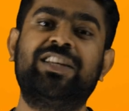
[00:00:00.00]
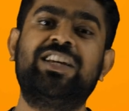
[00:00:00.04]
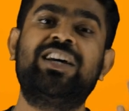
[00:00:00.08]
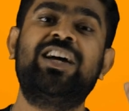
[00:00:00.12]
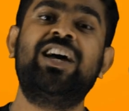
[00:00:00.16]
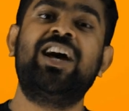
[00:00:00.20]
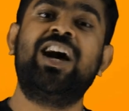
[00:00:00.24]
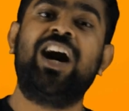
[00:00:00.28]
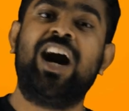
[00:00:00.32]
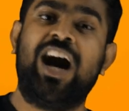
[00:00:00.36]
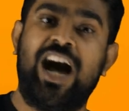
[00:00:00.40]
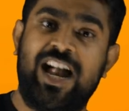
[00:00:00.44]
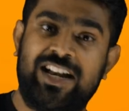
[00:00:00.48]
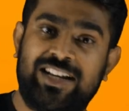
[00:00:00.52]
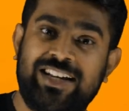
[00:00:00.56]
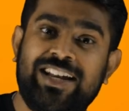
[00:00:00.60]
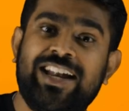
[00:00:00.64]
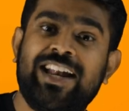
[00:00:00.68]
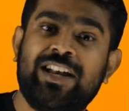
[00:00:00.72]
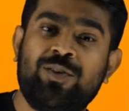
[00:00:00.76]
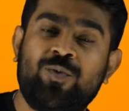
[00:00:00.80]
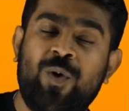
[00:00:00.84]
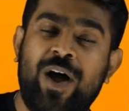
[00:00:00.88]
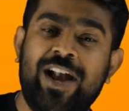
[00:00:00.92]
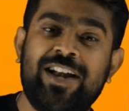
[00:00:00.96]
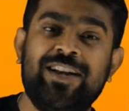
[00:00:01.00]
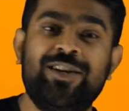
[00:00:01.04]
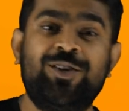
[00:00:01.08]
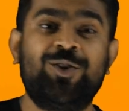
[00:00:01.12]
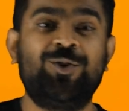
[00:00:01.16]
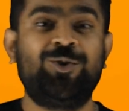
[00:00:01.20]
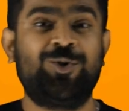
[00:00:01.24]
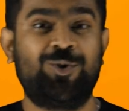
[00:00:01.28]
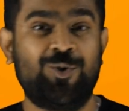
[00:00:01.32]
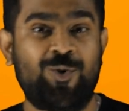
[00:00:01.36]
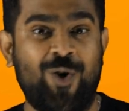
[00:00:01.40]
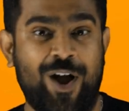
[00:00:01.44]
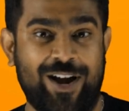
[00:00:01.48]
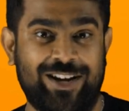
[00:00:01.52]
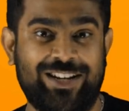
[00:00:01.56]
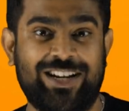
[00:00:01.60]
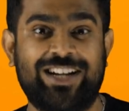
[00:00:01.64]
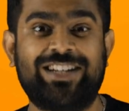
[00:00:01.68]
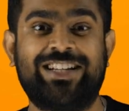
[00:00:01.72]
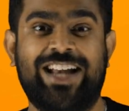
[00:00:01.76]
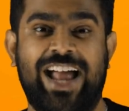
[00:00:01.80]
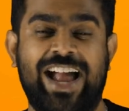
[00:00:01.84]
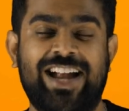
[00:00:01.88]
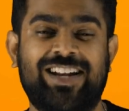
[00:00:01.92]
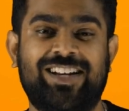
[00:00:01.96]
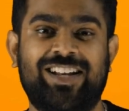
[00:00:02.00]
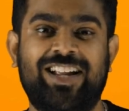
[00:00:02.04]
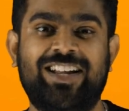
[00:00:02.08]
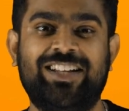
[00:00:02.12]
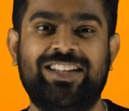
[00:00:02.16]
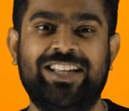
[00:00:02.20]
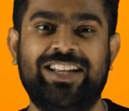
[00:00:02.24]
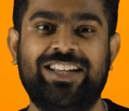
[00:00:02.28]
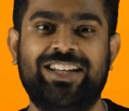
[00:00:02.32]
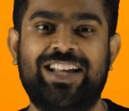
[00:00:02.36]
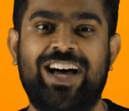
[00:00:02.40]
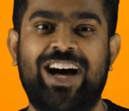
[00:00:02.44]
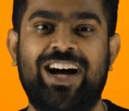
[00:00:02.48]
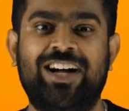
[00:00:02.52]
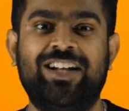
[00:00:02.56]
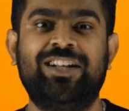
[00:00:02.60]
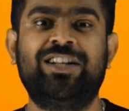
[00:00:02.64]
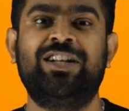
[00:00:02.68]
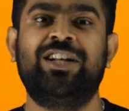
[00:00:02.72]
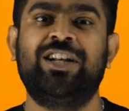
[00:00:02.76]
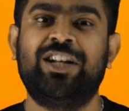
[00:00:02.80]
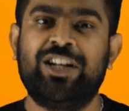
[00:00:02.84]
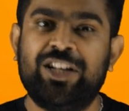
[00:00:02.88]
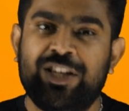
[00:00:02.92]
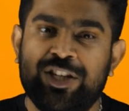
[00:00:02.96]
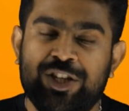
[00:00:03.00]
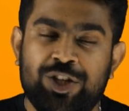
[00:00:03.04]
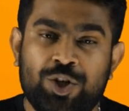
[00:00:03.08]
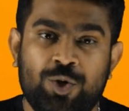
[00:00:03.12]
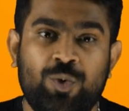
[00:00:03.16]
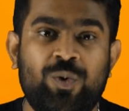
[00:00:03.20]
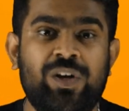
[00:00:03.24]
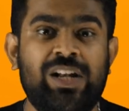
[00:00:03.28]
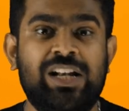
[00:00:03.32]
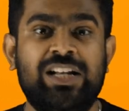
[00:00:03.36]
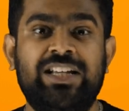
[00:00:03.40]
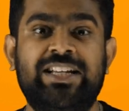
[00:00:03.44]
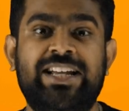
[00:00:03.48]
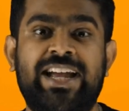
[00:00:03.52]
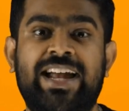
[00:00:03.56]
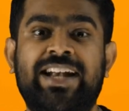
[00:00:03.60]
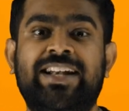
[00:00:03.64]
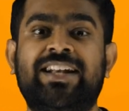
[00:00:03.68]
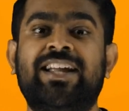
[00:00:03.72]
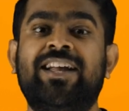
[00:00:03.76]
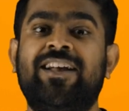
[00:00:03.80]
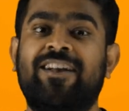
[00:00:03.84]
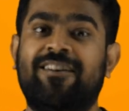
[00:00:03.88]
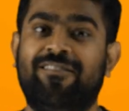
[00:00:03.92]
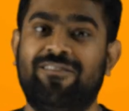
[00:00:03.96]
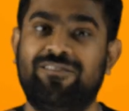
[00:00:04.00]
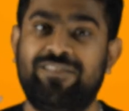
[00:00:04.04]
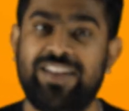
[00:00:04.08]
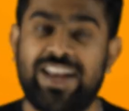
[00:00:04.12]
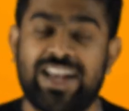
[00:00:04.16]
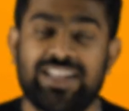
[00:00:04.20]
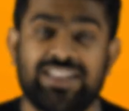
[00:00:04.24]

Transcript: அதாவது ஹண்ட்ரட் அண்ட் ஒன் டு டூ ஹண்ட்ரட் ரேங்க்ல இருந்தீங்கன்னா யூ வில் கெட்